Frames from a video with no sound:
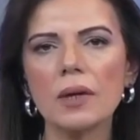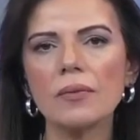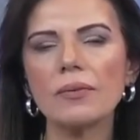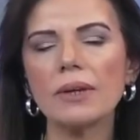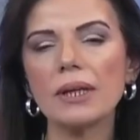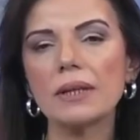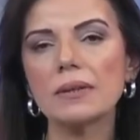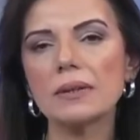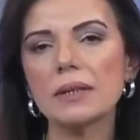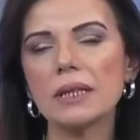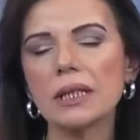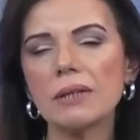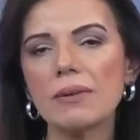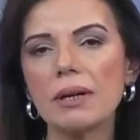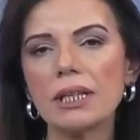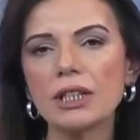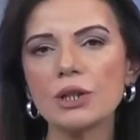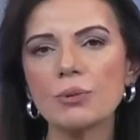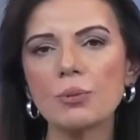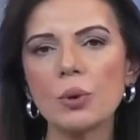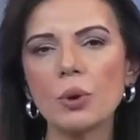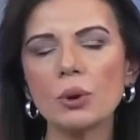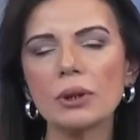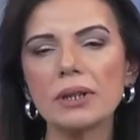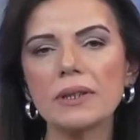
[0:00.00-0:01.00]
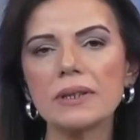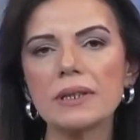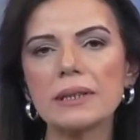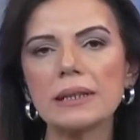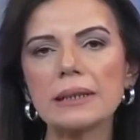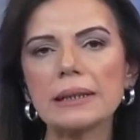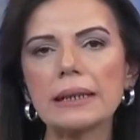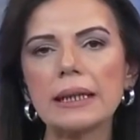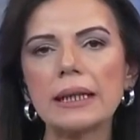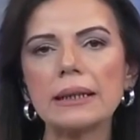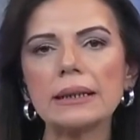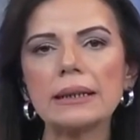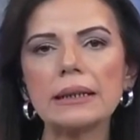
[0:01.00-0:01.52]
ve savaş
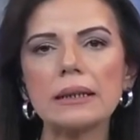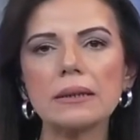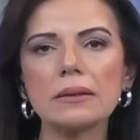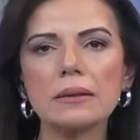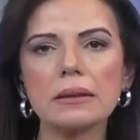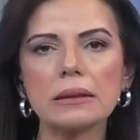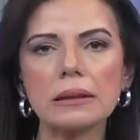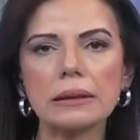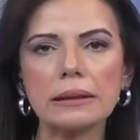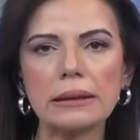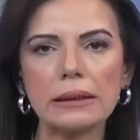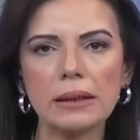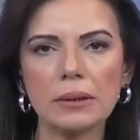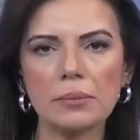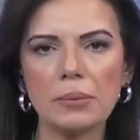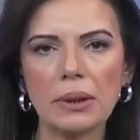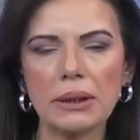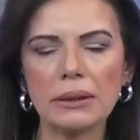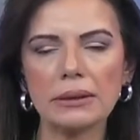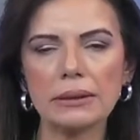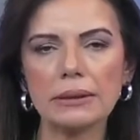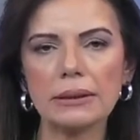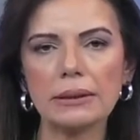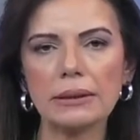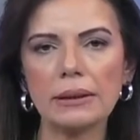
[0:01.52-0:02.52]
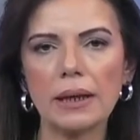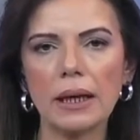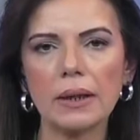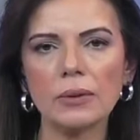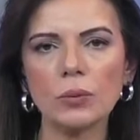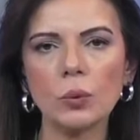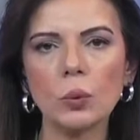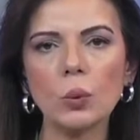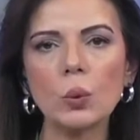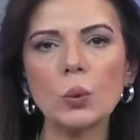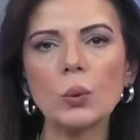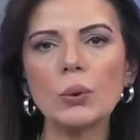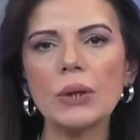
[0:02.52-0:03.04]
bölgesinden getirildiği belirtilen
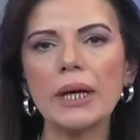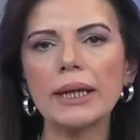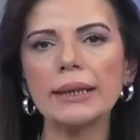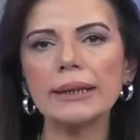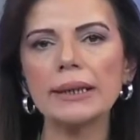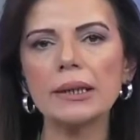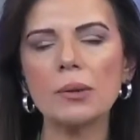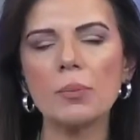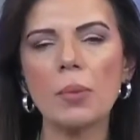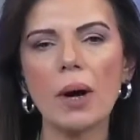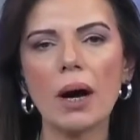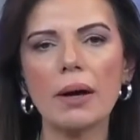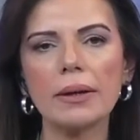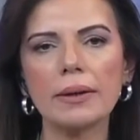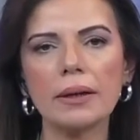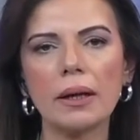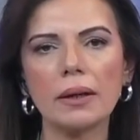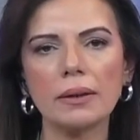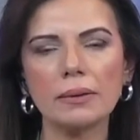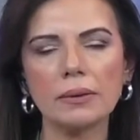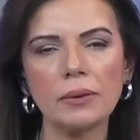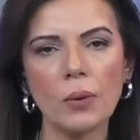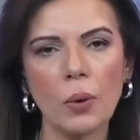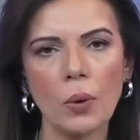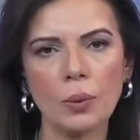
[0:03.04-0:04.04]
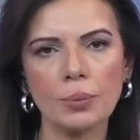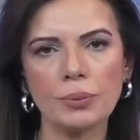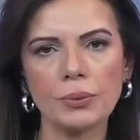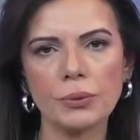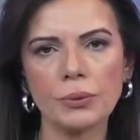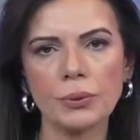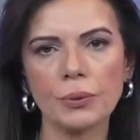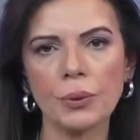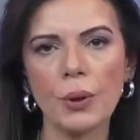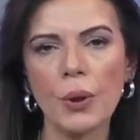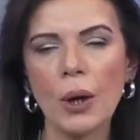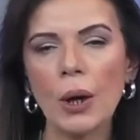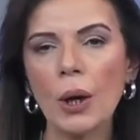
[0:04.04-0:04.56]
Ukrayna bayrağını
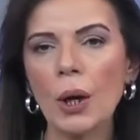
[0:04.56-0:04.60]
öptü.